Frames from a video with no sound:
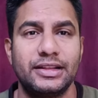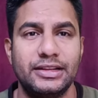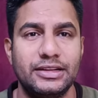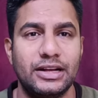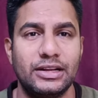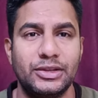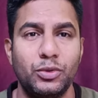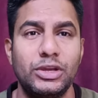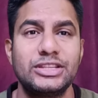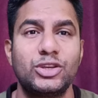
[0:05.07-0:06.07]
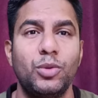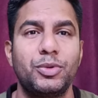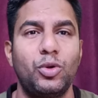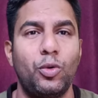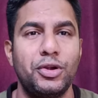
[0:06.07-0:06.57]
क्रेडिट कार्ड क्योंकि इसके
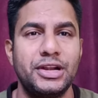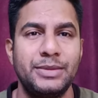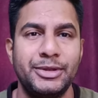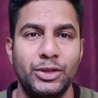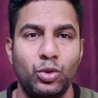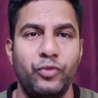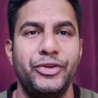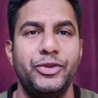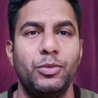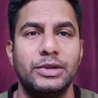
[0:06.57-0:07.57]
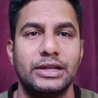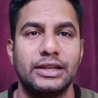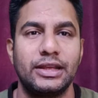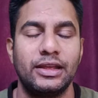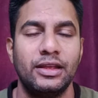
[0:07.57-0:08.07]
ऊपर ऑलरेडी मैंने दो वीडियो बना
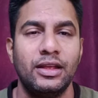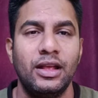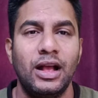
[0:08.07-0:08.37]
रखे हैं